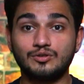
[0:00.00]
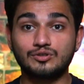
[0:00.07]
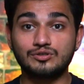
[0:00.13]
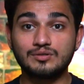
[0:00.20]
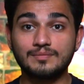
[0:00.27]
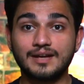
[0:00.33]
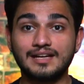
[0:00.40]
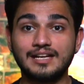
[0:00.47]

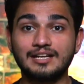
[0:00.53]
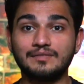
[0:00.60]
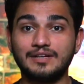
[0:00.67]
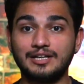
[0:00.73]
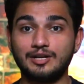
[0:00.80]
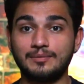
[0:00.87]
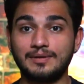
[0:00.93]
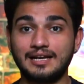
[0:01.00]
दोस्तों मैंने एक
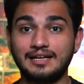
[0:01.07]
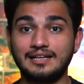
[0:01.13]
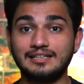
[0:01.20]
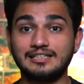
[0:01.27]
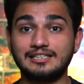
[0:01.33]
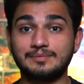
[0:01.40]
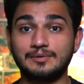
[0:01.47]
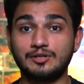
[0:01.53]
वीडियो बनाई थी
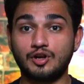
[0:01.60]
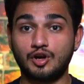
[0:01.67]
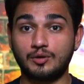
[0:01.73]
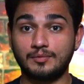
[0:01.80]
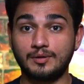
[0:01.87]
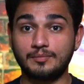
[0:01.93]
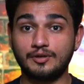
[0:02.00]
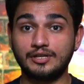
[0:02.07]
जिसमें
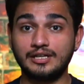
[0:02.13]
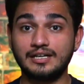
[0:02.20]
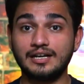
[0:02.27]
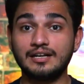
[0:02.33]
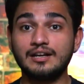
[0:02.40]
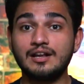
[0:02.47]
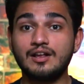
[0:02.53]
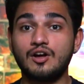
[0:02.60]
नॉर्मल
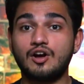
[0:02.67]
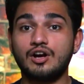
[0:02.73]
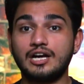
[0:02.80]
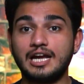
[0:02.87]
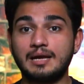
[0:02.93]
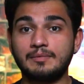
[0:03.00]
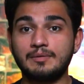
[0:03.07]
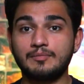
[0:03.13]
मॉनिटर और
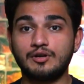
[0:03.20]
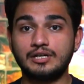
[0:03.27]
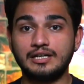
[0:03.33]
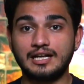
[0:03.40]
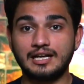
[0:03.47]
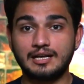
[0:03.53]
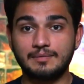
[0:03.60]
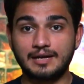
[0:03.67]
गेमिंग
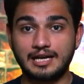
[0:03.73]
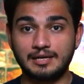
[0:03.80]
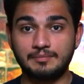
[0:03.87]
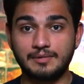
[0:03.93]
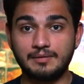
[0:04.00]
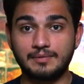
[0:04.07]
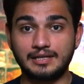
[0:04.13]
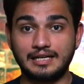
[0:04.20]
मॉनिटर के बारे
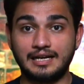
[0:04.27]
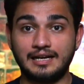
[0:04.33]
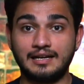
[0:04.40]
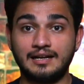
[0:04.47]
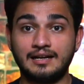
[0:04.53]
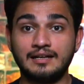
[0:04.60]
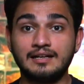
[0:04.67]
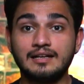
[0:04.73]
में बताया
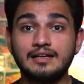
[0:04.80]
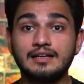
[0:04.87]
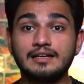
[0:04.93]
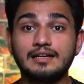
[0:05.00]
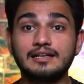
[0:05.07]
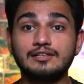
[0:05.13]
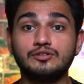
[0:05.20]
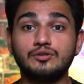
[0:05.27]
था
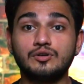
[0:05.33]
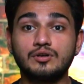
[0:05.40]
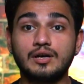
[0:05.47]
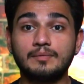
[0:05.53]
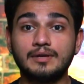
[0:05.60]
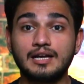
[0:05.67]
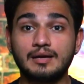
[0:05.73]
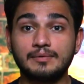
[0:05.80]
कि जो
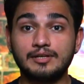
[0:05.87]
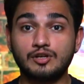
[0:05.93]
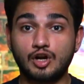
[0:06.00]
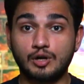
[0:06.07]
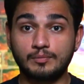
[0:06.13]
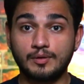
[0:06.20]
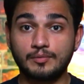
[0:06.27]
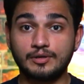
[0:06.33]
कमी हमें
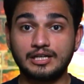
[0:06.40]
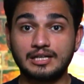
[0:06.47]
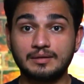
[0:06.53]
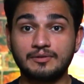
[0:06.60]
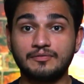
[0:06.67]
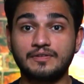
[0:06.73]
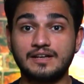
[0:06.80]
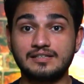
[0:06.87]
नॉर्मल
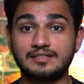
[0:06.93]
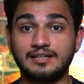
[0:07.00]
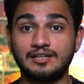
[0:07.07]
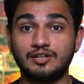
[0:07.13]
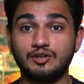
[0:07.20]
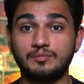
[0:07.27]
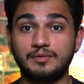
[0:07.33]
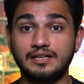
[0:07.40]
मॉनिटर में फेस
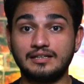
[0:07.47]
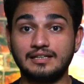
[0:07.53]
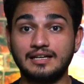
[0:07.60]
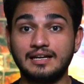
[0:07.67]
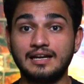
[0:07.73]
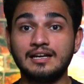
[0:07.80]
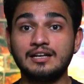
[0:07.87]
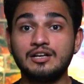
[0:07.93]
करने को
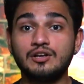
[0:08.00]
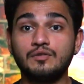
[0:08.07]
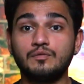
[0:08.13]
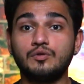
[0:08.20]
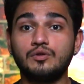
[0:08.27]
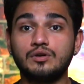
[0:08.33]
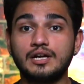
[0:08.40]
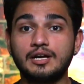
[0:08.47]
मिलती है
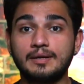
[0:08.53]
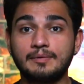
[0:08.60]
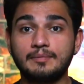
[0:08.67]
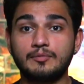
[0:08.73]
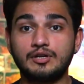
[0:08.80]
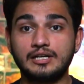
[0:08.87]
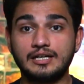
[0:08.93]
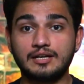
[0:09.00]
वो
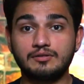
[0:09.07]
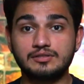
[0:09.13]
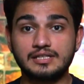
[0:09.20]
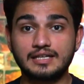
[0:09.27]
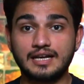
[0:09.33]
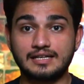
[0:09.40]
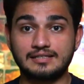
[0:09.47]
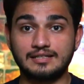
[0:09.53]
गेमिंग मॉनिटर
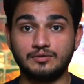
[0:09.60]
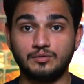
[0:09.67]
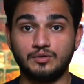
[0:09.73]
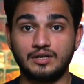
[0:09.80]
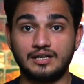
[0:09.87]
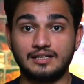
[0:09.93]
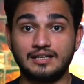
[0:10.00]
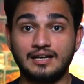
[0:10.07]
उसे कैसे
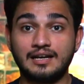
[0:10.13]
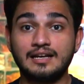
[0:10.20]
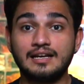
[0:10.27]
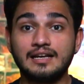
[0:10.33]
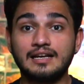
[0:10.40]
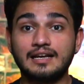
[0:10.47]
दूर करता है